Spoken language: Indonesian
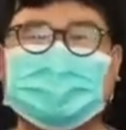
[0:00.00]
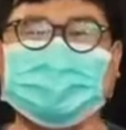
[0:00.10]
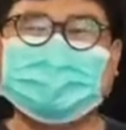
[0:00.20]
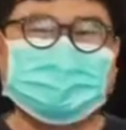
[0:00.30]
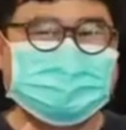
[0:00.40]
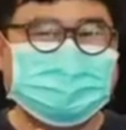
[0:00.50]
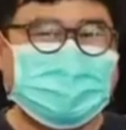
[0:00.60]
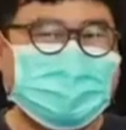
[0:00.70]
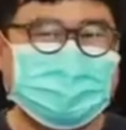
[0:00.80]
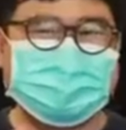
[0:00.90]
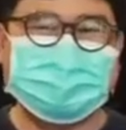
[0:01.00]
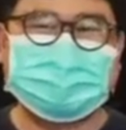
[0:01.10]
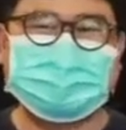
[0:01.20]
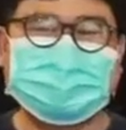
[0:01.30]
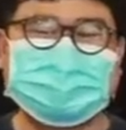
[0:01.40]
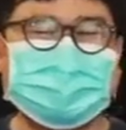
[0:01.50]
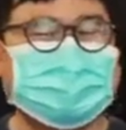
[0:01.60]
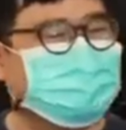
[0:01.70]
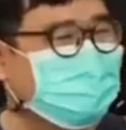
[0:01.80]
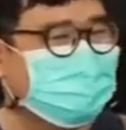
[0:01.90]
Kita tunggu ya menu-menu
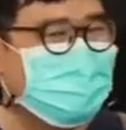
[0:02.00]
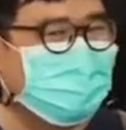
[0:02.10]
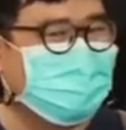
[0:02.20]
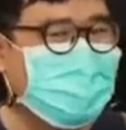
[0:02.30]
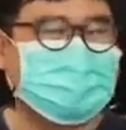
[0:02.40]
spesialnya seperti apa.